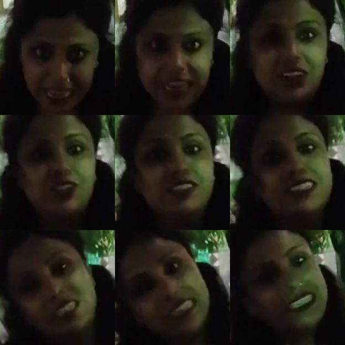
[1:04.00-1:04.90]
কালার
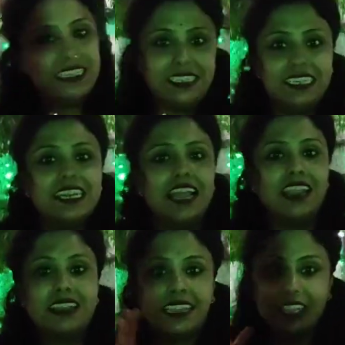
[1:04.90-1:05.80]
রয়েছে সেই তিনটি
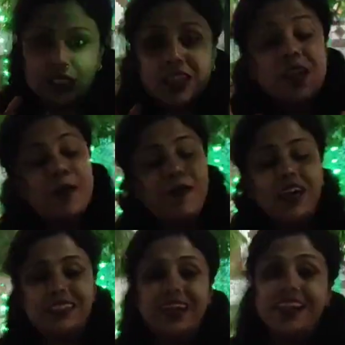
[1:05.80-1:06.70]
কালারকে
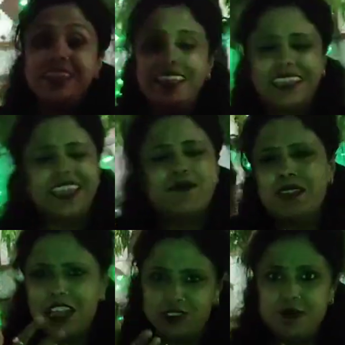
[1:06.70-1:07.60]
মাথায় রেখে
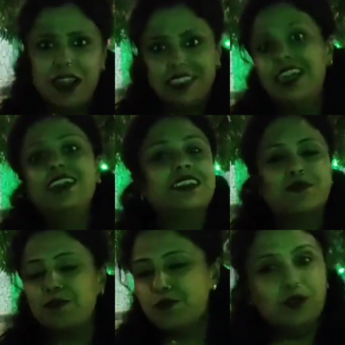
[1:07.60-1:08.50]
মানে অ্যাকচুয়ালি মাথায়
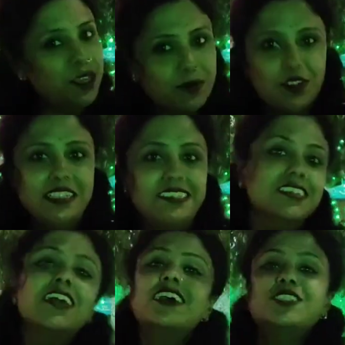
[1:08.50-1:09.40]
রেখে আমি ভুলই বলছি
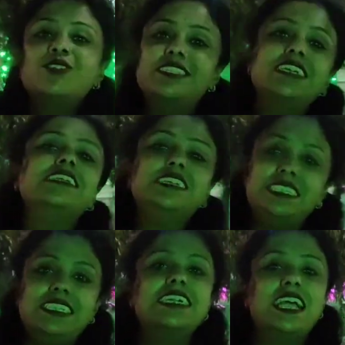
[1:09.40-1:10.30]
তো যে
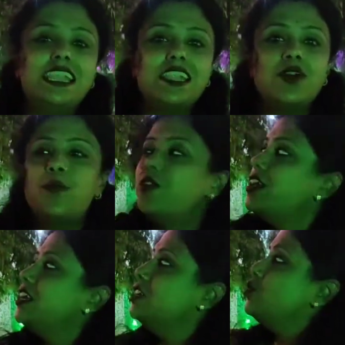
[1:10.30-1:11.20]
তিনটি কালারের
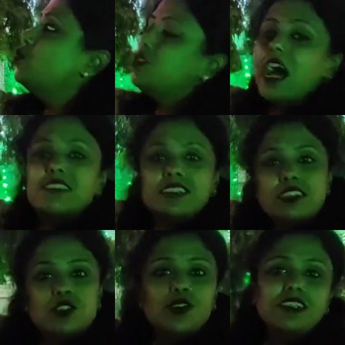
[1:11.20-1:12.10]
ওপরই কিন্তু
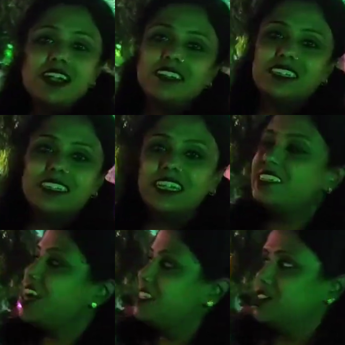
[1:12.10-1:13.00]
আসানসোল জাংশনটাকে
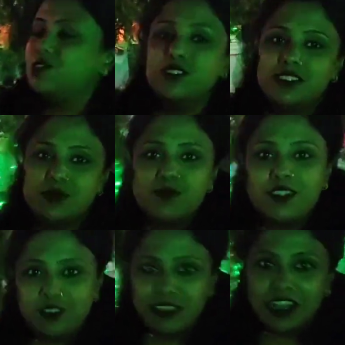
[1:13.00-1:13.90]
সাজানো হয়েছে
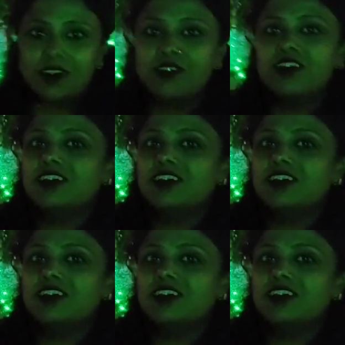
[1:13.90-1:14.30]
বোন একটু দেখো